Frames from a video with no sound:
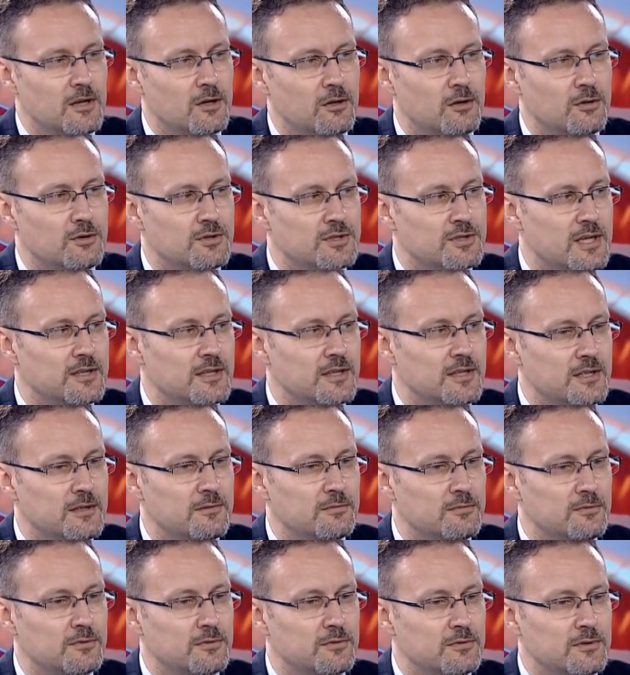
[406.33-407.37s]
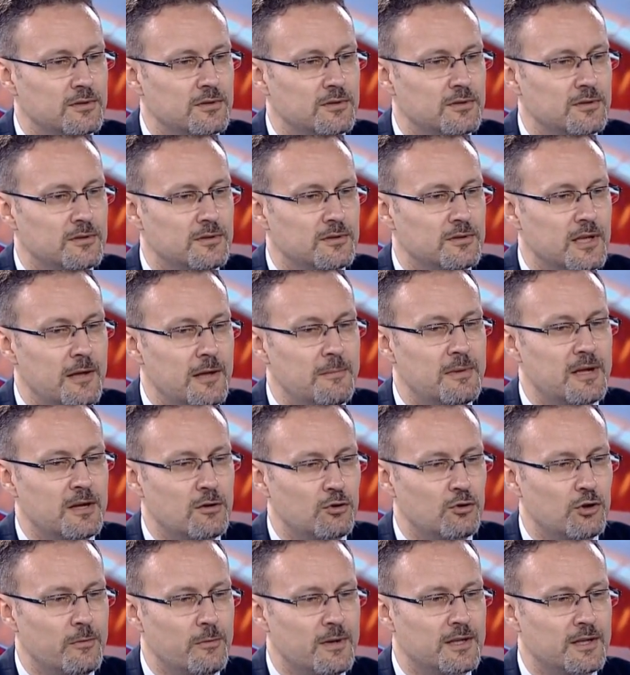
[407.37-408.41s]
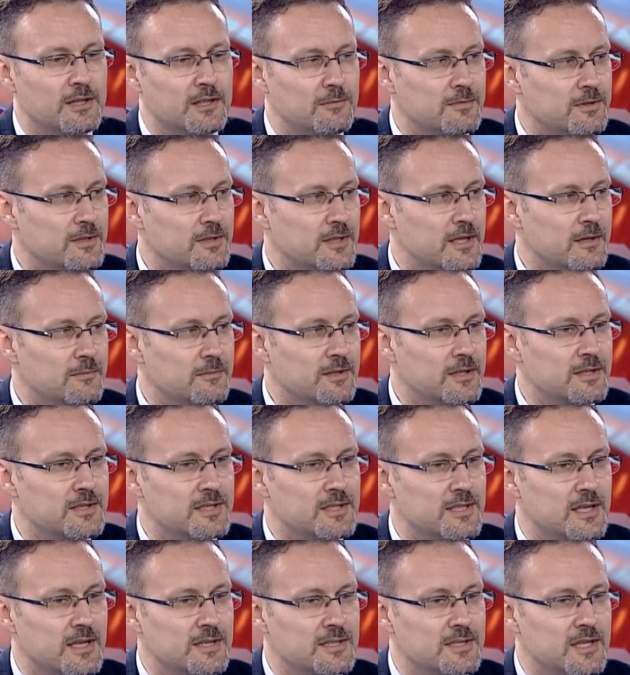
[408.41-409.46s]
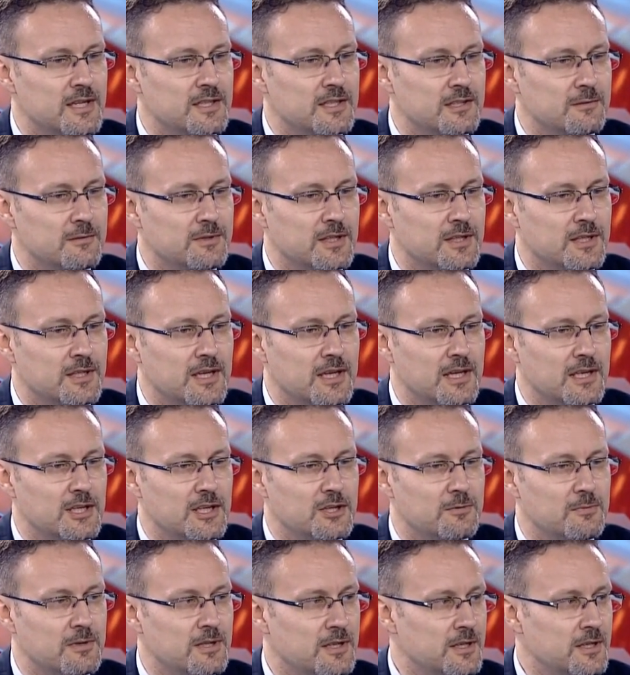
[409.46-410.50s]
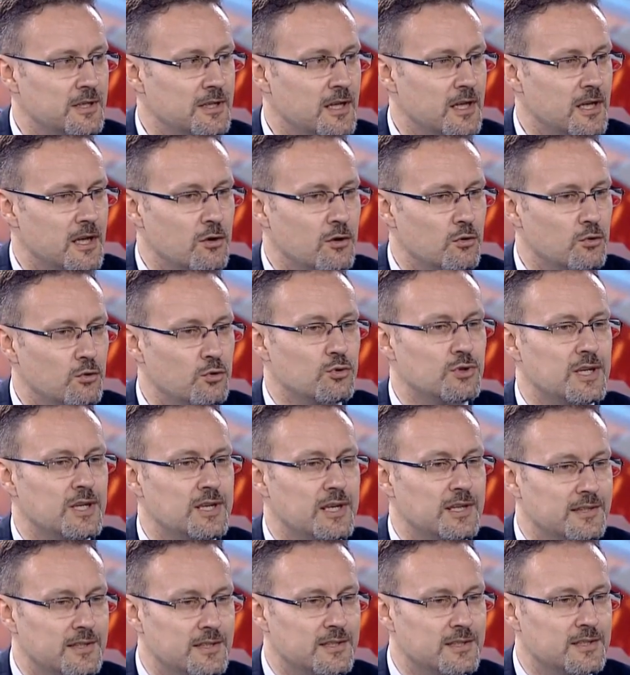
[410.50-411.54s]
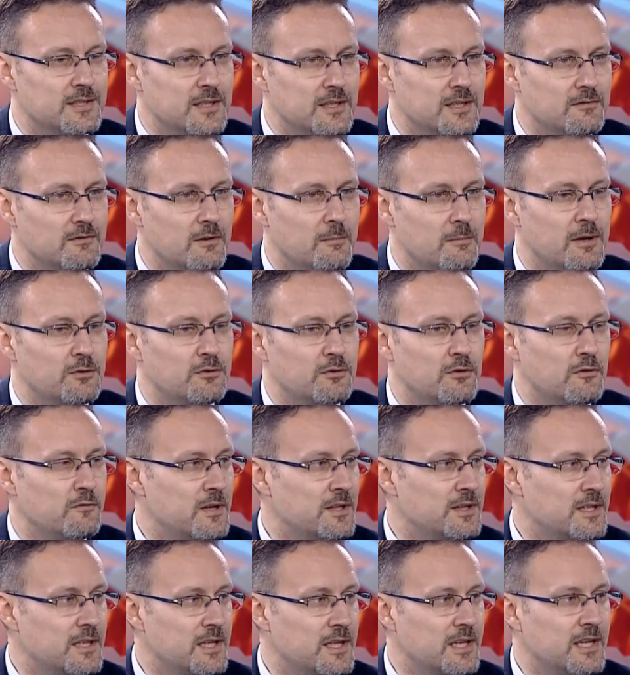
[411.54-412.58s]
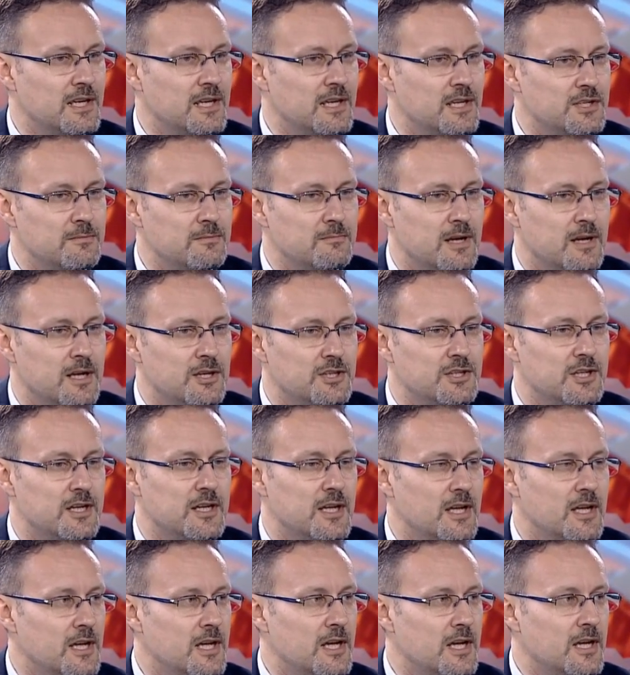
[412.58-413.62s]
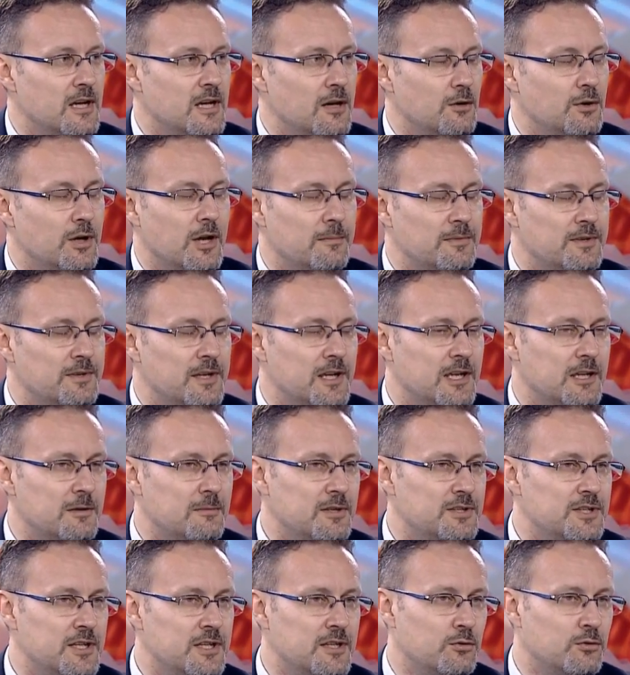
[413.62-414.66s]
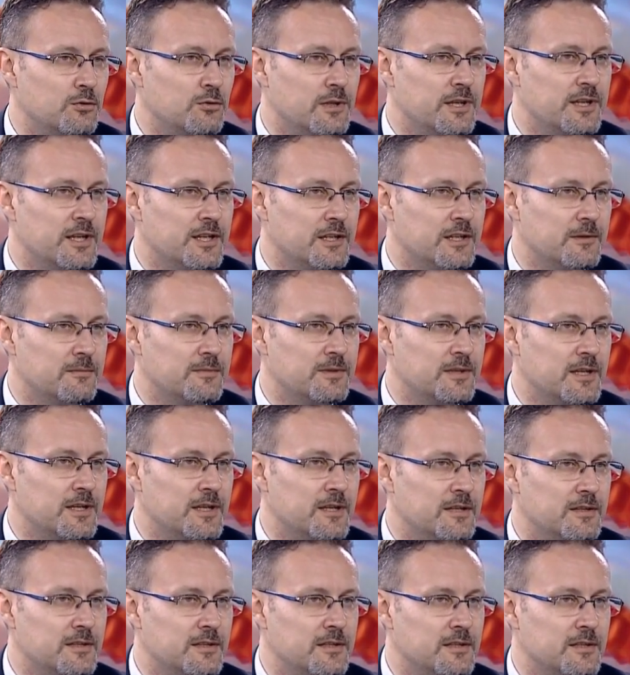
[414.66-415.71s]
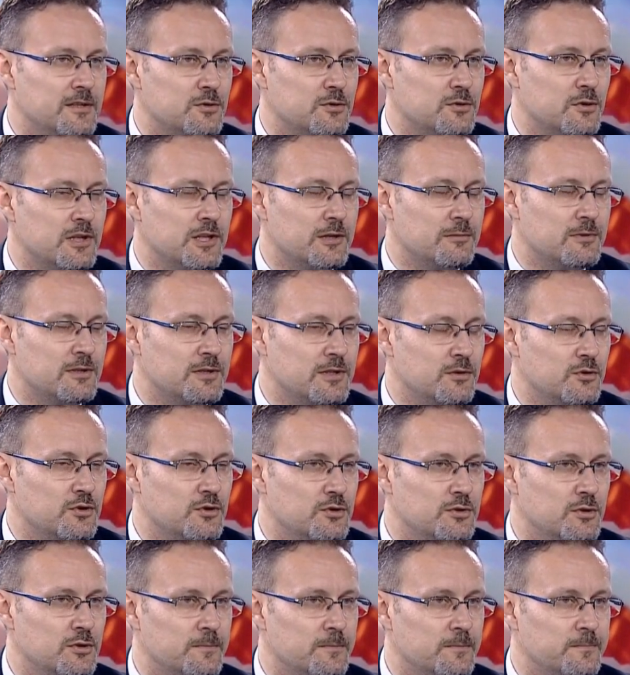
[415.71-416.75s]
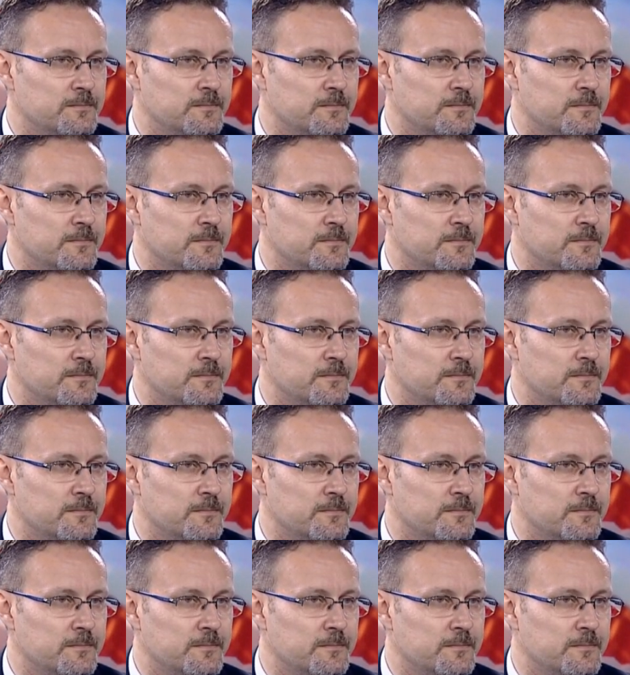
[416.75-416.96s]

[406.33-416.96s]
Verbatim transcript: O yüzden hani bu e, hem ekonomi anlamında hem de siyasi anlamındaki gelişmelerin kur üzerine etkisi ve petrol fiyatındaki gelişim bence önemli takip edilecek konular anlamında e, söylenebilir diye düşünüyorum.